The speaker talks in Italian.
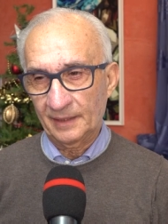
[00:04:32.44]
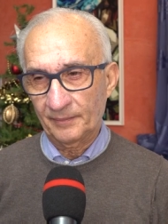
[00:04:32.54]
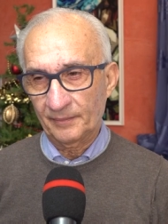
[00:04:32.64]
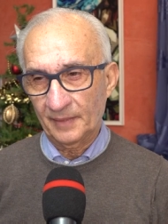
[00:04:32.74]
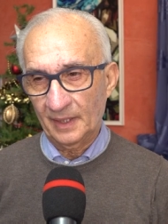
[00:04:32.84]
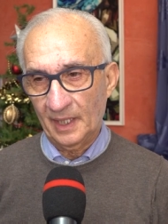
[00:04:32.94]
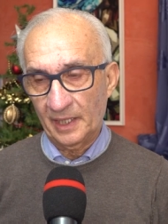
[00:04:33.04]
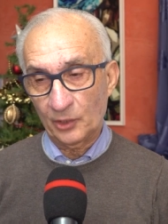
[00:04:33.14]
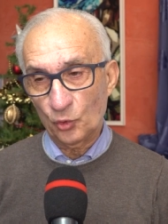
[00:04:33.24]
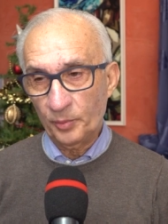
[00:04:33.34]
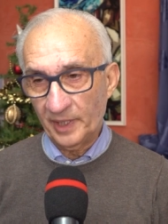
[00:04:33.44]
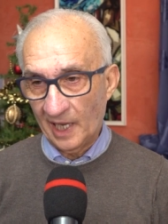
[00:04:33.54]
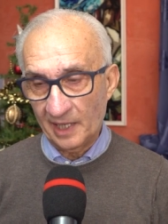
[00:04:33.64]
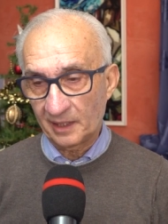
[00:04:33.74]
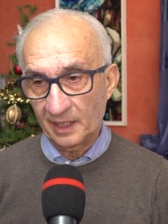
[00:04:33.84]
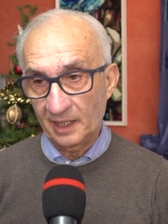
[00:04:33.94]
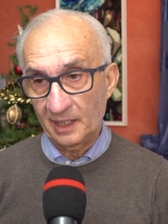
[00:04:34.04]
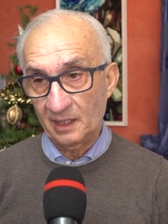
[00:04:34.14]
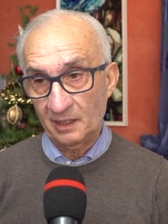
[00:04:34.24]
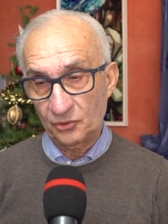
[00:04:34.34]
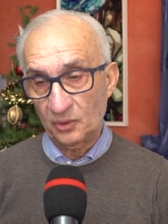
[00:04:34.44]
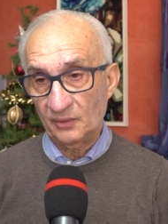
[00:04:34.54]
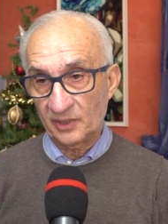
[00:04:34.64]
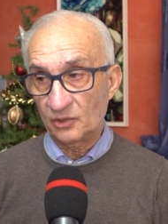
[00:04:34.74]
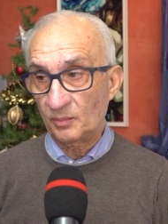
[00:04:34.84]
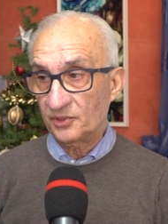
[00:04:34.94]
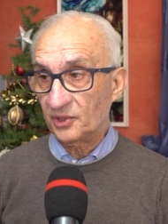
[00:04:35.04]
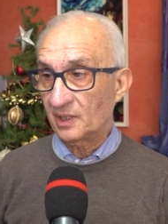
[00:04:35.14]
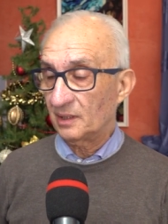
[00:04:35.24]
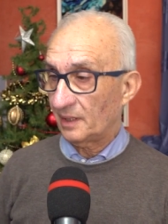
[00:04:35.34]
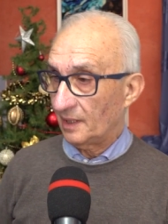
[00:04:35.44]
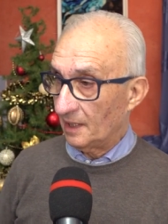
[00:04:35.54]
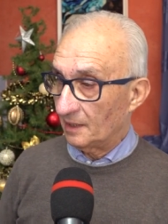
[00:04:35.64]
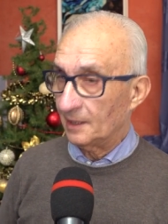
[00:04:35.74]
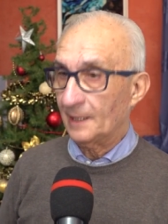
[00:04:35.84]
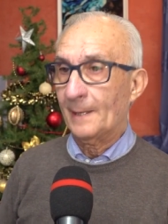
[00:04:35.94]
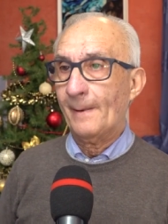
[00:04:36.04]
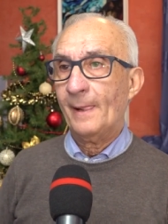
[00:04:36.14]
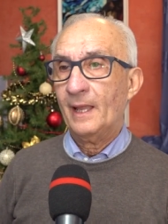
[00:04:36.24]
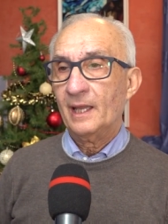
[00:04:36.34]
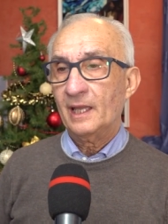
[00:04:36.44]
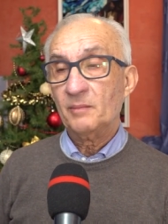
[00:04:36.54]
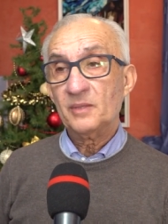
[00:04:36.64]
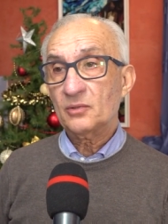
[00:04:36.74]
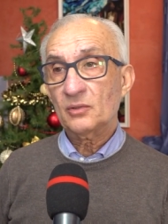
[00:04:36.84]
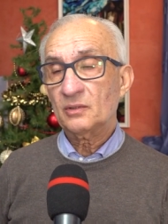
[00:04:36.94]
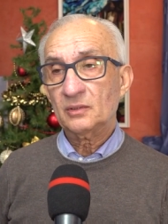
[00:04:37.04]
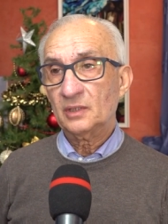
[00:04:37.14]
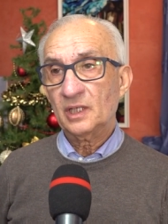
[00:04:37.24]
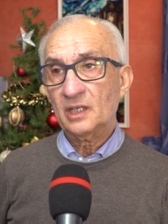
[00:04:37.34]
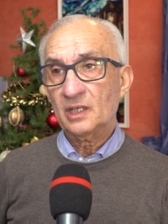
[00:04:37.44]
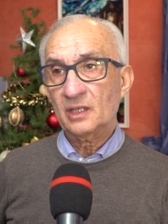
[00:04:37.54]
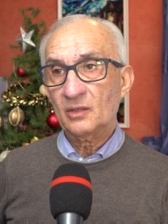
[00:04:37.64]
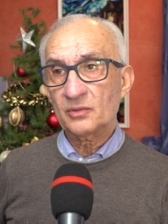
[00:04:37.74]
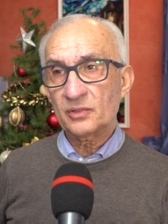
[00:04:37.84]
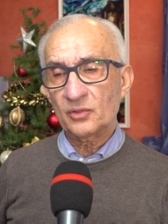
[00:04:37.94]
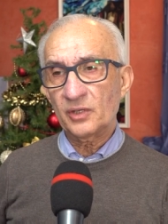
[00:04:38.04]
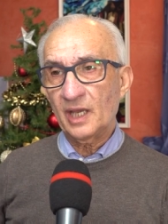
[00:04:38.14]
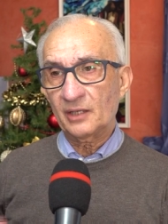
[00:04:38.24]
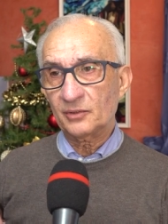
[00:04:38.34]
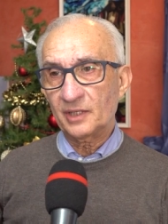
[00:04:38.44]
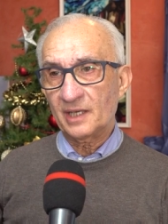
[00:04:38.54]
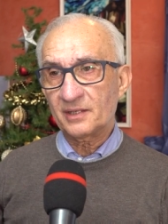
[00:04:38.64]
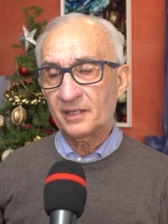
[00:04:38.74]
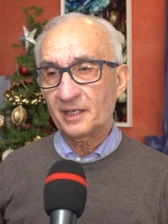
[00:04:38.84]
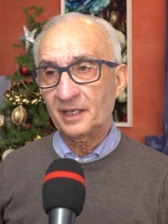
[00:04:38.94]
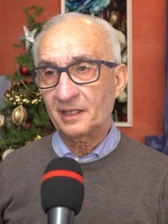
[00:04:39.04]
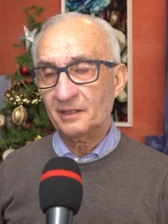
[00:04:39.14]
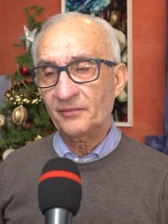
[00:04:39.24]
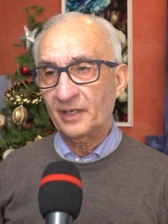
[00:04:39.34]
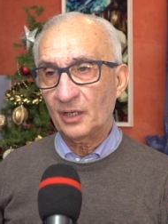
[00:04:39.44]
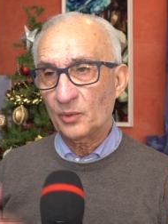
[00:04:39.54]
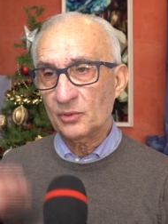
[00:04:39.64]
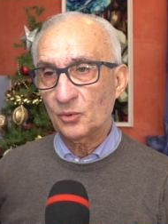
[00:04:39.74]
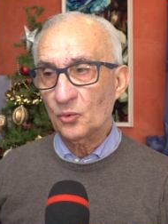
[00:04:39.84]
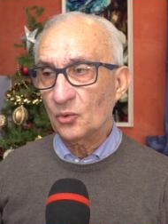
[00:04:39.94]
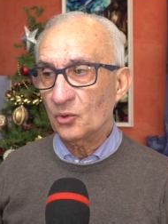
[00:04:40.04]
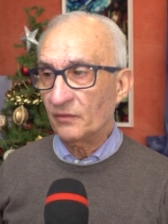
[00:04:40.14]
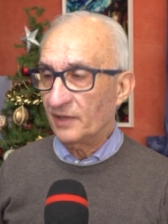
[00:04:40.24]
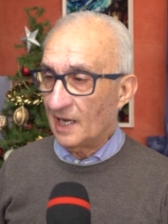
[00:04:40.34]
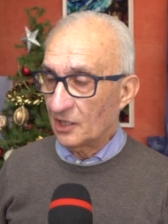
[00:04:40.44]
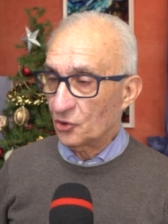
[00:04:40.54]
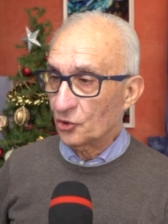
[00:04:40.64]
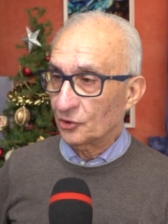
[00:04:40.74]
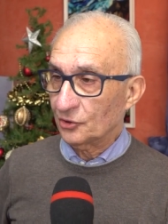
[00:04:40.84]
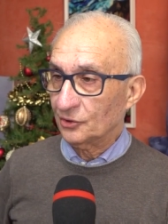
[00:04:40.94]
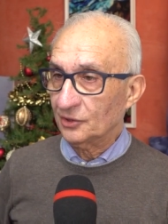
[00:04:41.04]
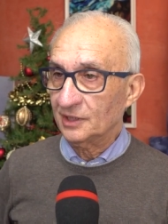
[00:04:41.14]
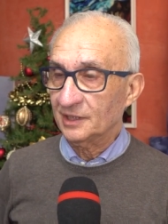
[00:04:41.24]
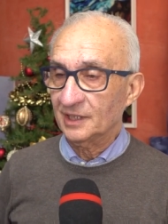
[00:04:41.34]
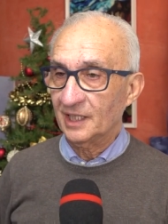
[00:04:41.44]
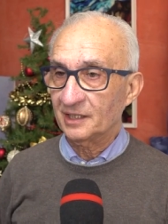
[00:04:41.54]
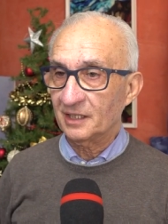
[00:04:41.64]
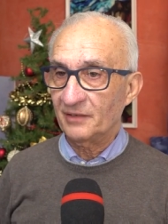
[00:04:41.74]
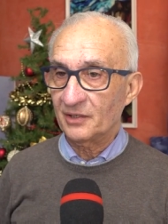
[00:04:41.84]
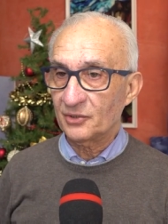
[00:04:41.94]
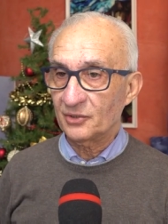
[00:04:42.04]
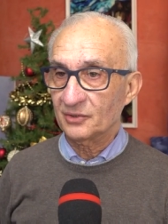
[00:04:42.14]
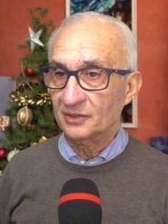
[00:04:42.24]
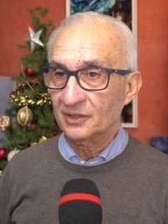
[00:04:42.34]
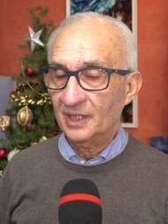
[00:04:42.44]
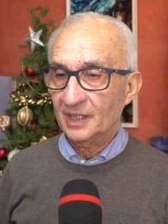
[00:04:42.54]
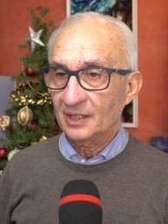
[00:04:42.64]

a, mm, a, recuperarle e ci ho lavorato per circa tre anni e, sono, e, e ho sognato di, essere, di, fare questo lungo viaggio eh, attraverso